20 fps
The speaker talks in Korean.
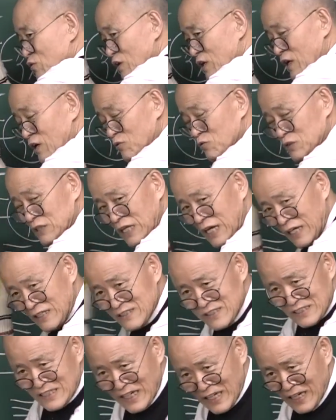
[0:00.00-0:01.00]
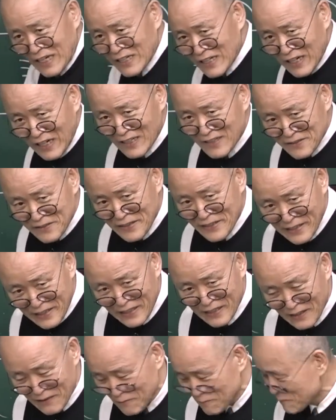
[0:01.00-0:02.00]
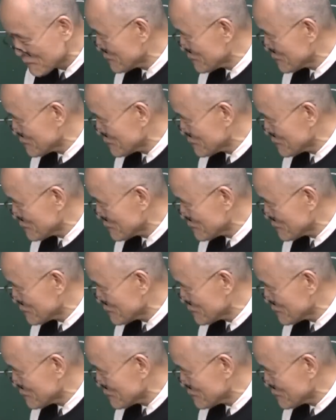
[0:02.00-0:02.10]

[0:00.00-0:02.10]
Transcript: 교회라고 다들 생각을 하는데